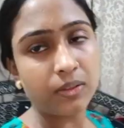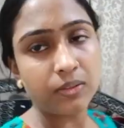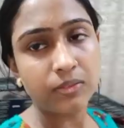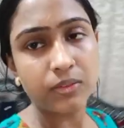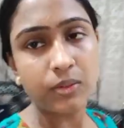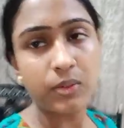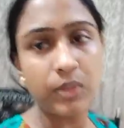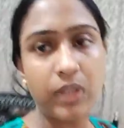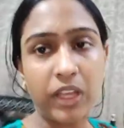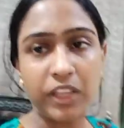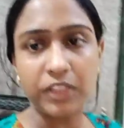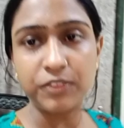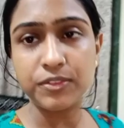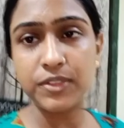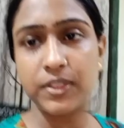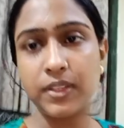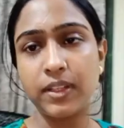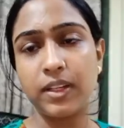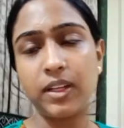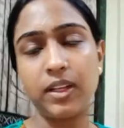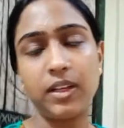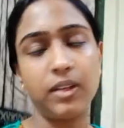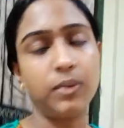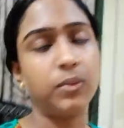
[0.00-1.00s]
पर वो नाइफ से
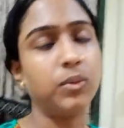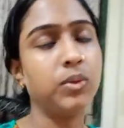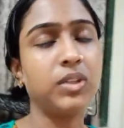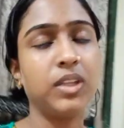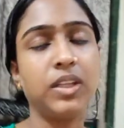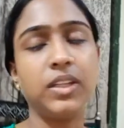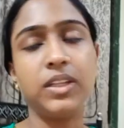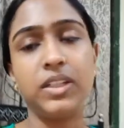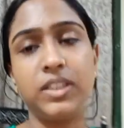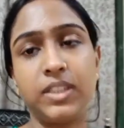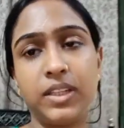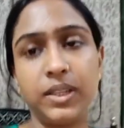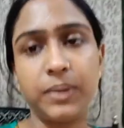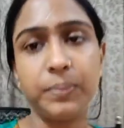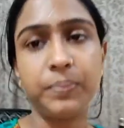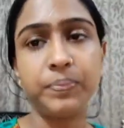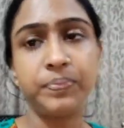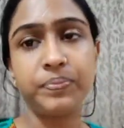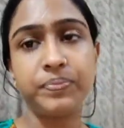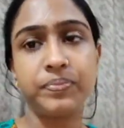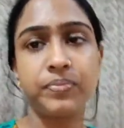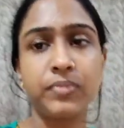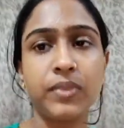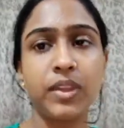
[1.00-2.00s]
ना होते नहीं है
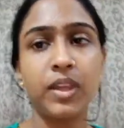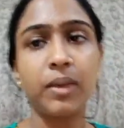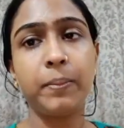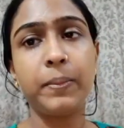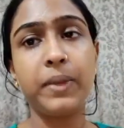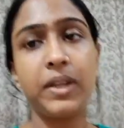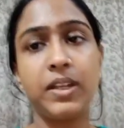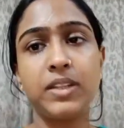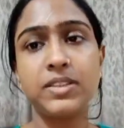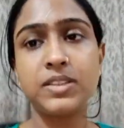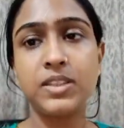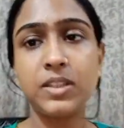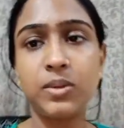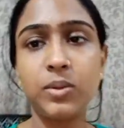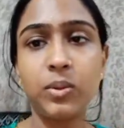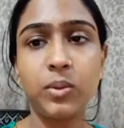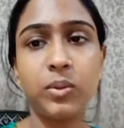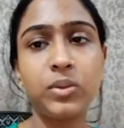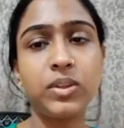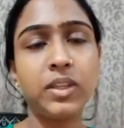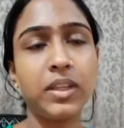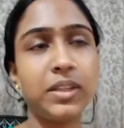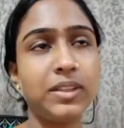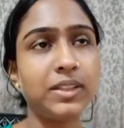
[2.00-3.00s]
मेरे से तो
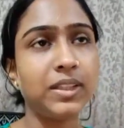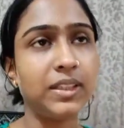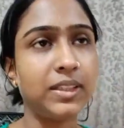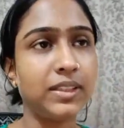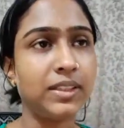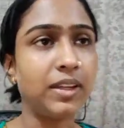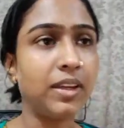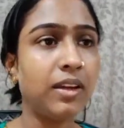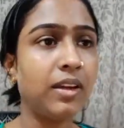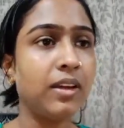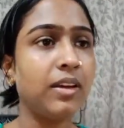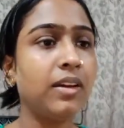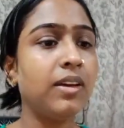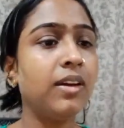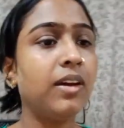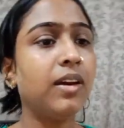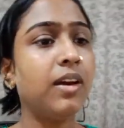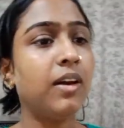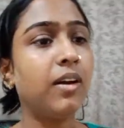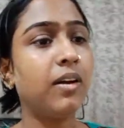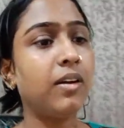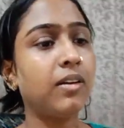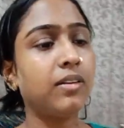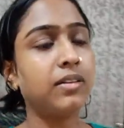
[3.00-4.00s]
होते ही नहीं है
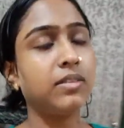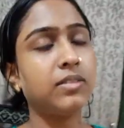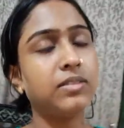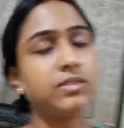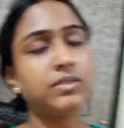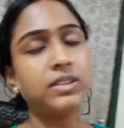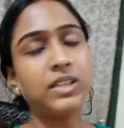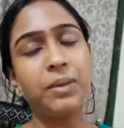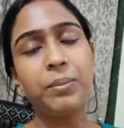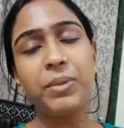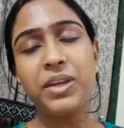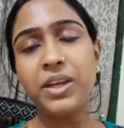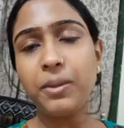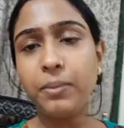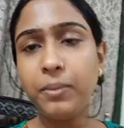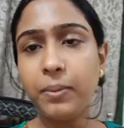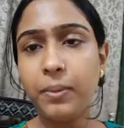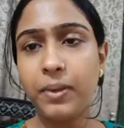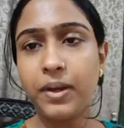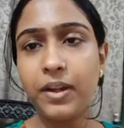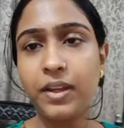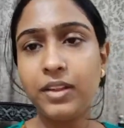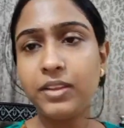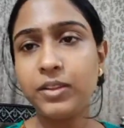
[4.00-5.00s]
कभी कभी
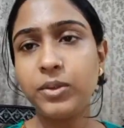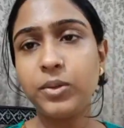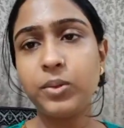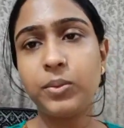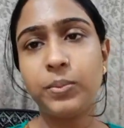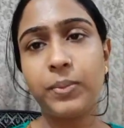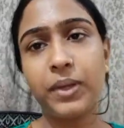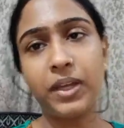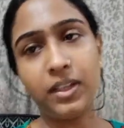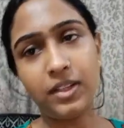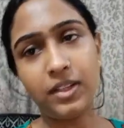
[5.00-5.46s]
बनाती हूँ मैं